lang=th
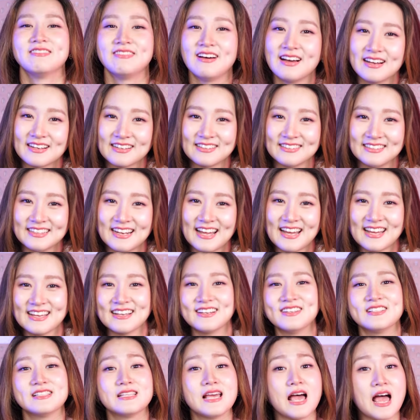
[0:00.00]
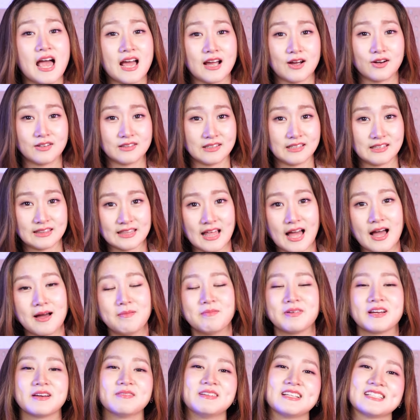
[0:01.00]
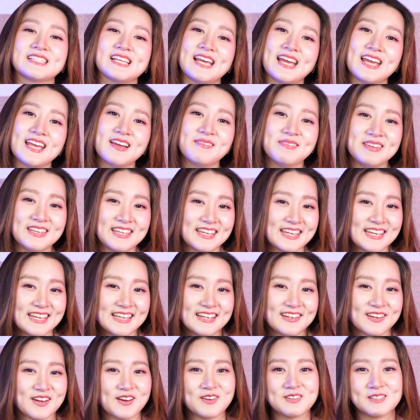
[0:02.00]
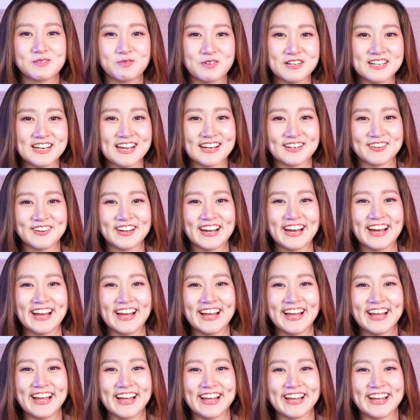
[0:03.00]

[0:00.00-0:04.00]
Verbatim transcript: ฝากกดไลค์กดแชร์กดติดตามเป็นกำลังใจให้กับอิงกี้แล้วก็ Spring Tech ด้วยค่ะ